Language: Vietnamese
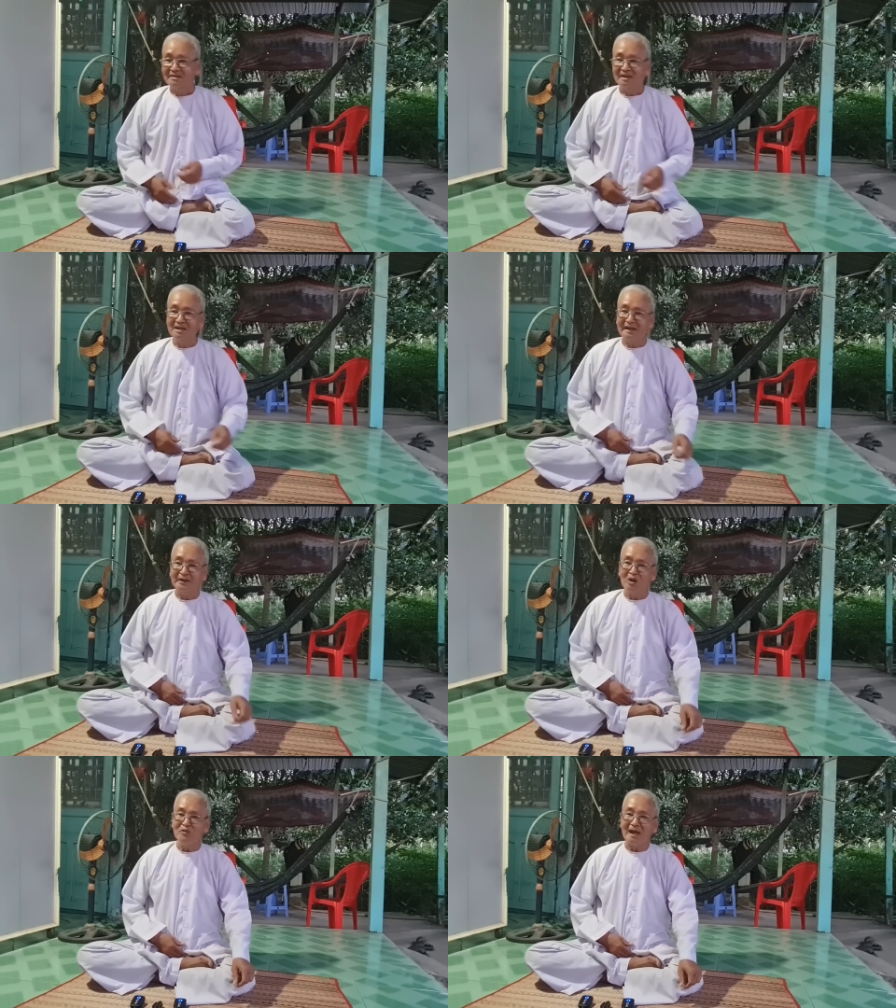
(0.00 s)
vậy là
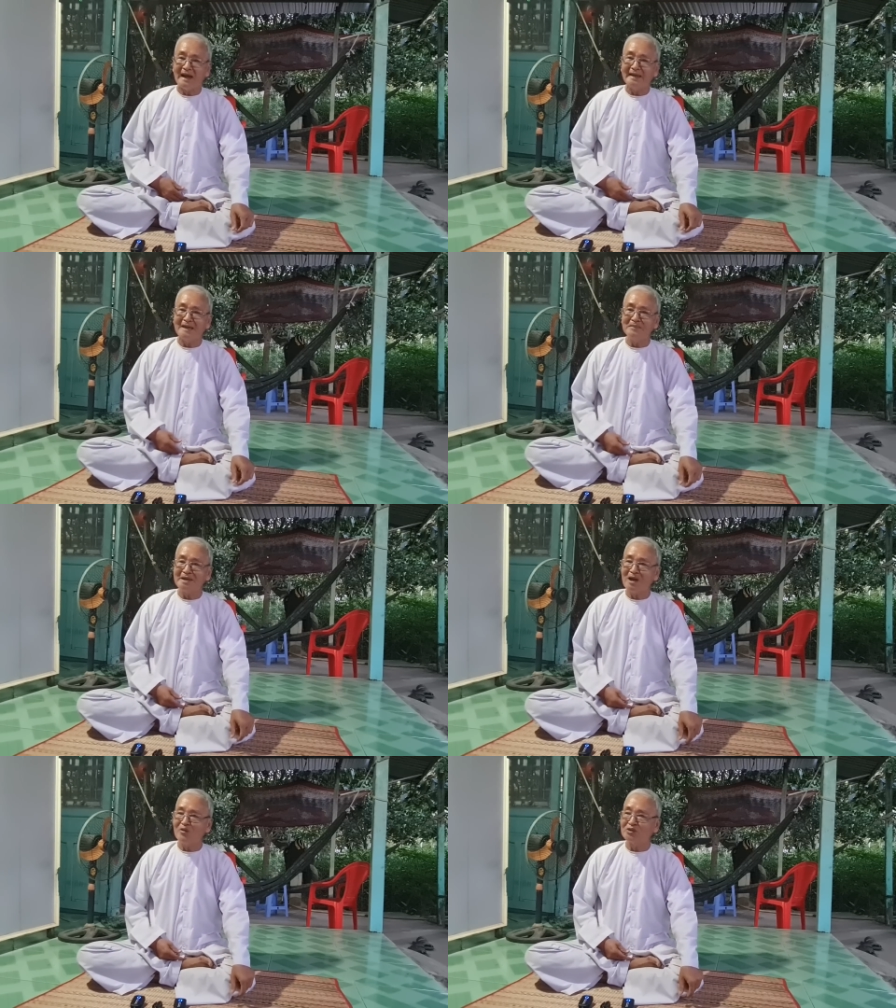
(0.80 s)
nếu là anh em với
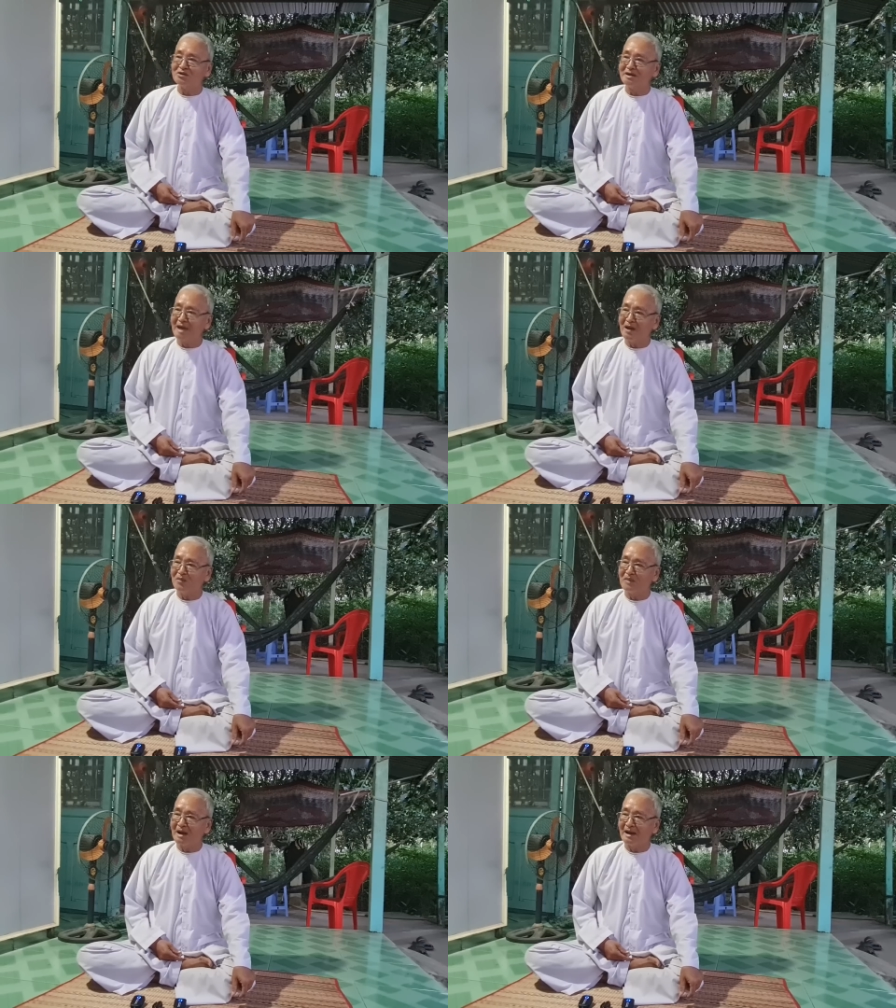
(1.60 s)
nhau thương với
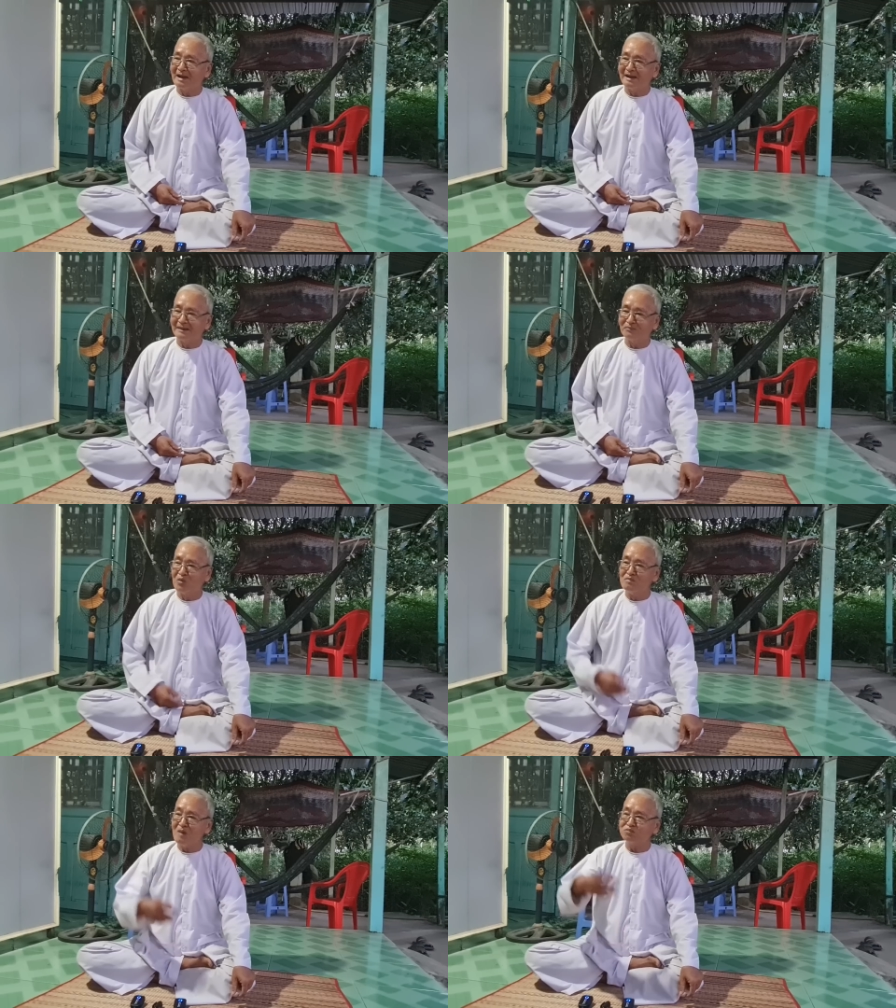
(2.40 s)
nhau mà
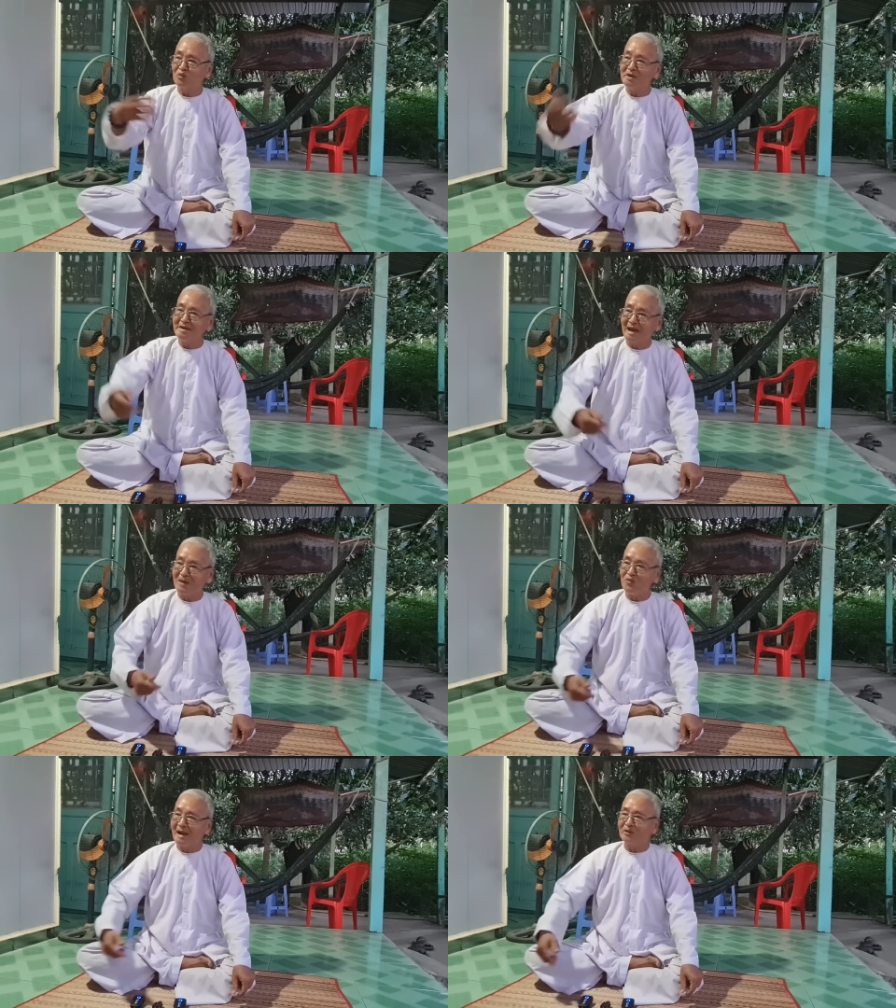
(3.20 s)
muốn móc túi với
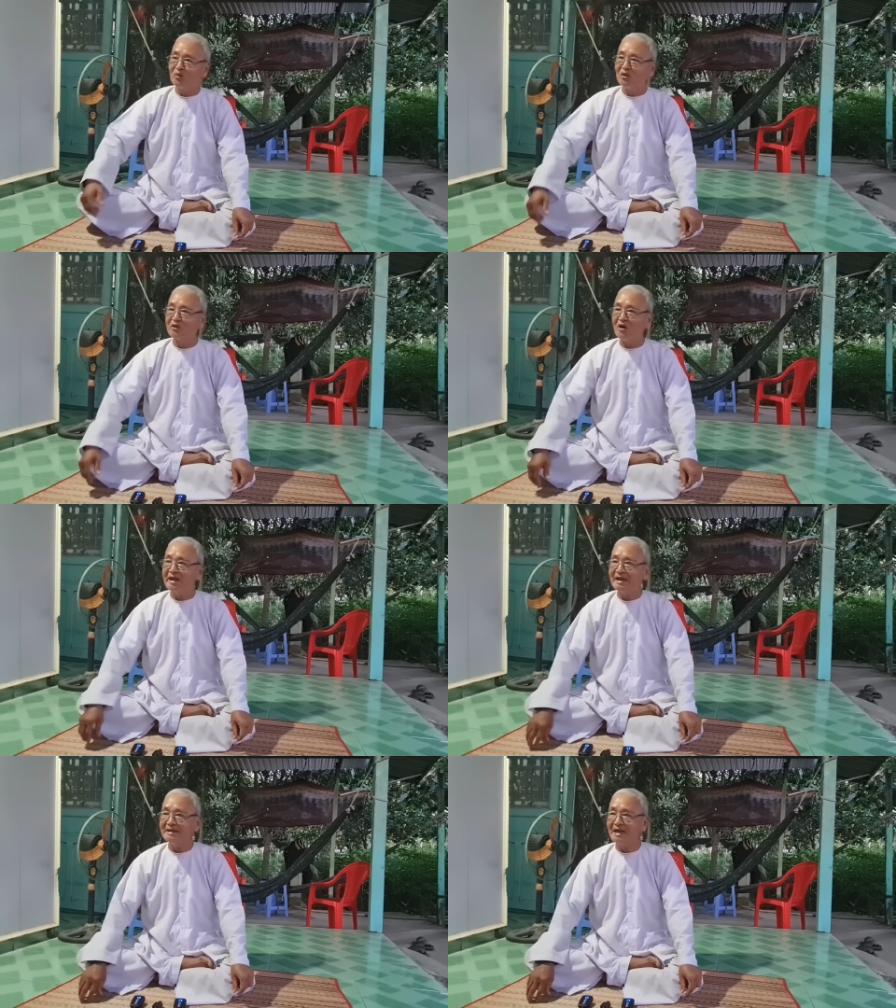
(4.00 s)
nhau muốn ăn thua đỏ
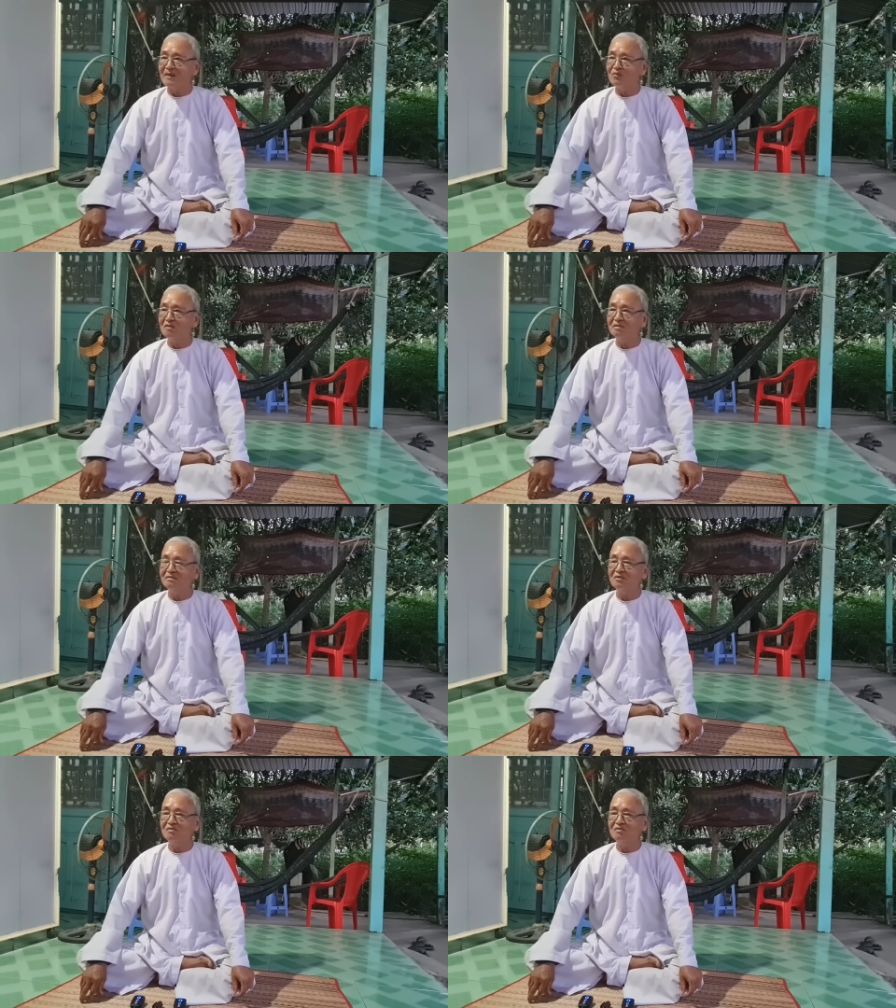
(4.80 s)
đen với nhau muốn,